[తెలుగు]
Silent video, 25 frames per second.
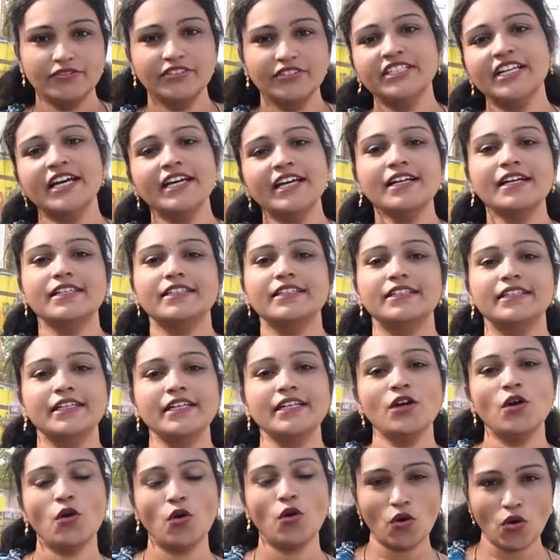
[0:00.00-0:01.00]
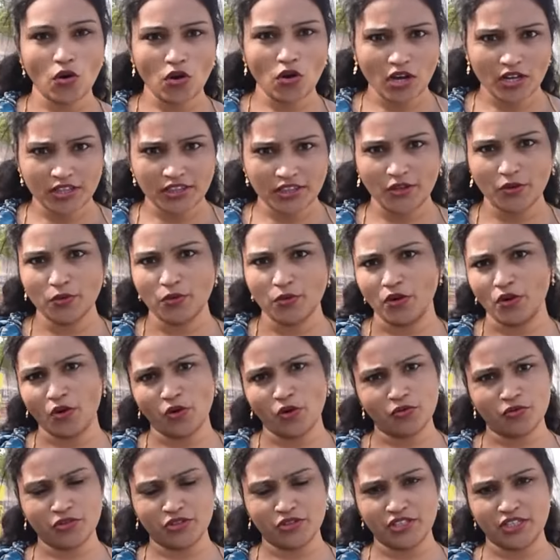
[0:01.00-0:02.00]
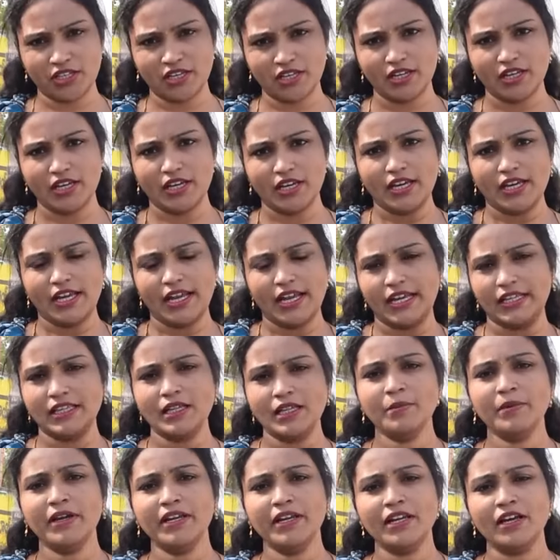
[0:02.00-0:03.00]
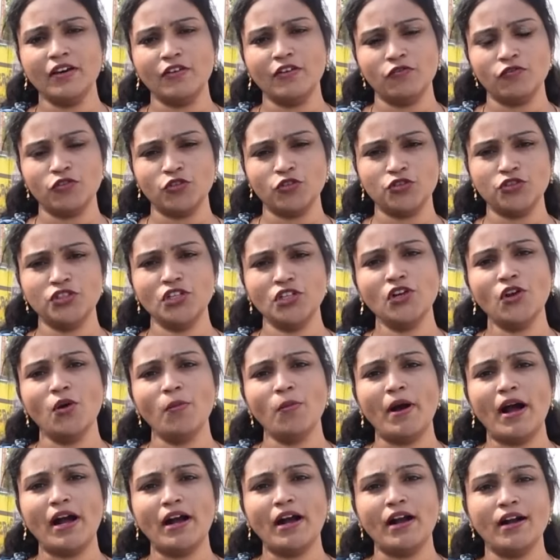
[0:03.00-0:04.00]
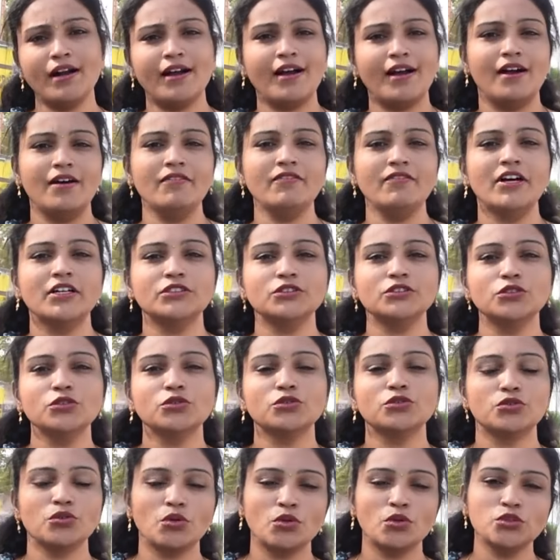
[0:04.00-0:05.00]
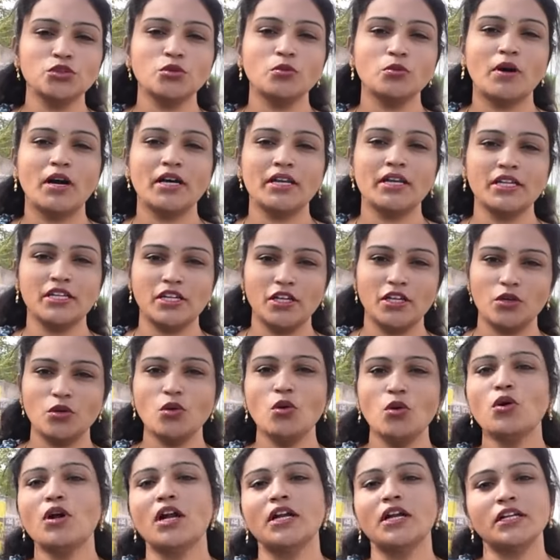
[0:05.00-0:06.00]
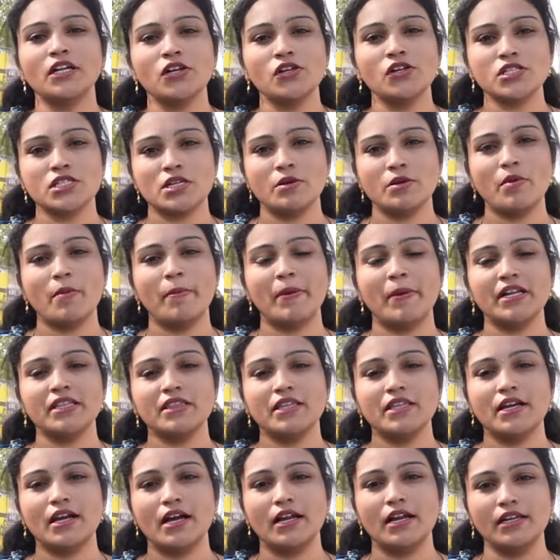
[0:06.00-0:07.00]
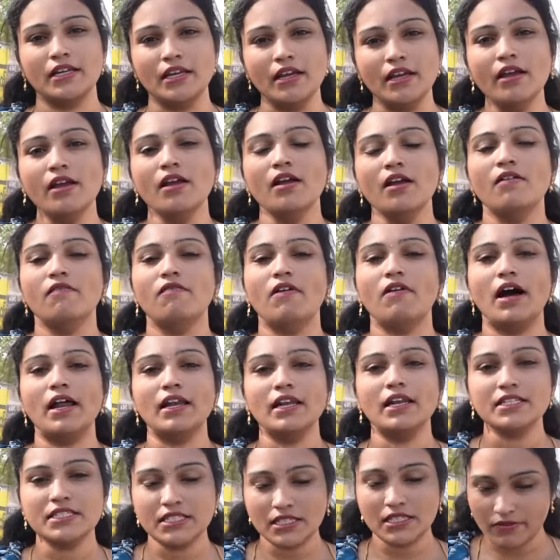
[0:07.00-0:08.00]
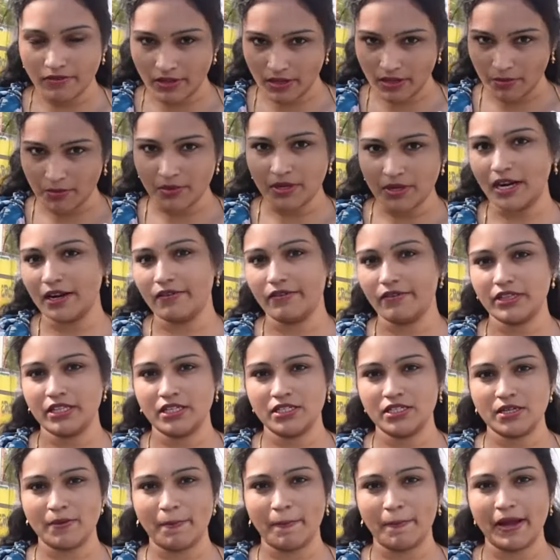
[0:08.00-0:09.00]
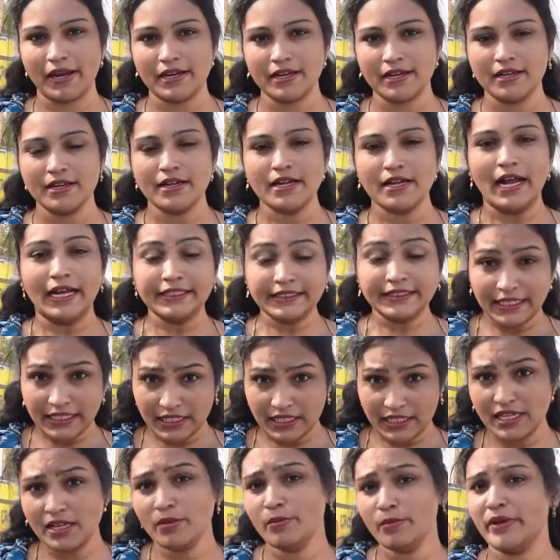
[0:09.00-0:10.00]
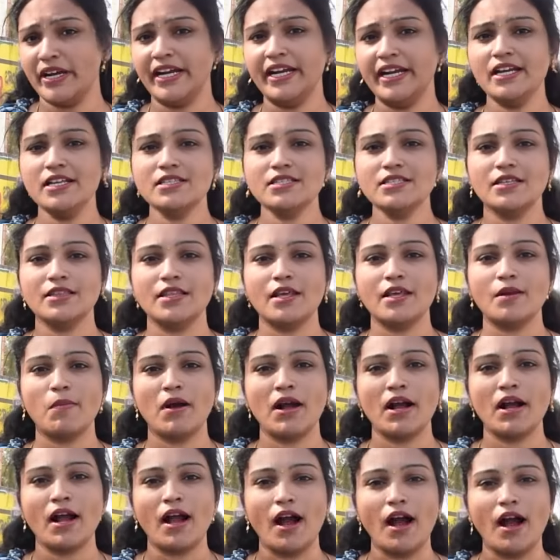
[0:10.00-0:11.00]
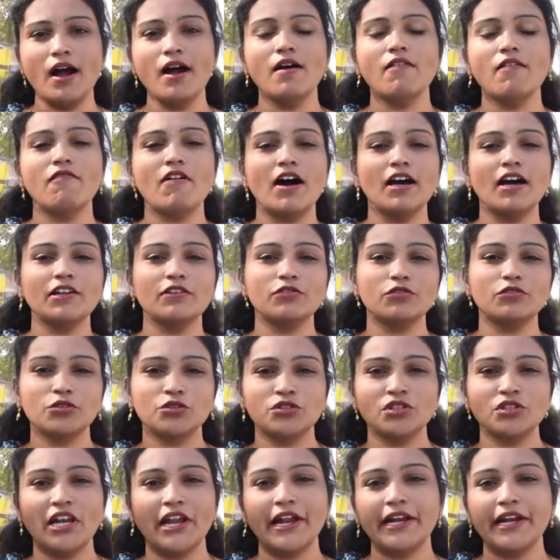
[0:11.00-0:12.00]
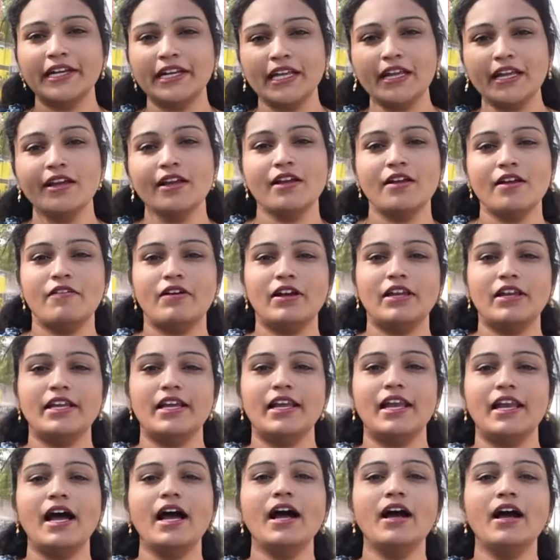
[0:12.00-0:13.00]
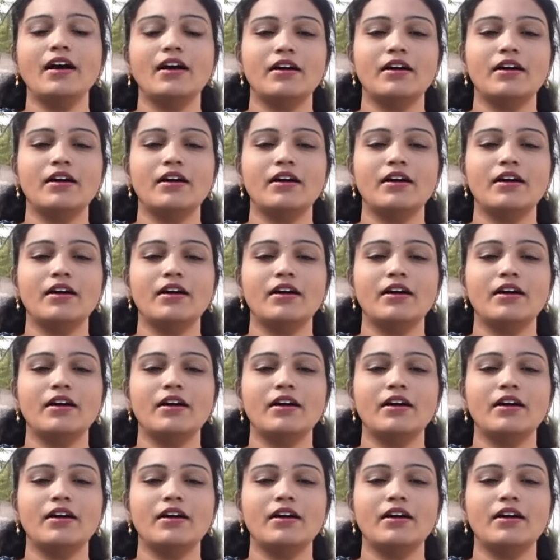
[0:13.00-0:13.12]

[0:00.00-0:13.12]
విన్నారు కదండి ఒక్కొక్కరిది ఒక్కో వృత్తి ఏదేమైనా వృత్తిలో భాగంగా వారు వారి ఎన్నో గంటలు శ్రమ పడితే గాని వాళ్ళ జీవనం గడవదని చెప్పాలి అయితే ఈ మేడే సందర్భంగా వారి వృత్తులేంటి వాళ్ళు ఎలా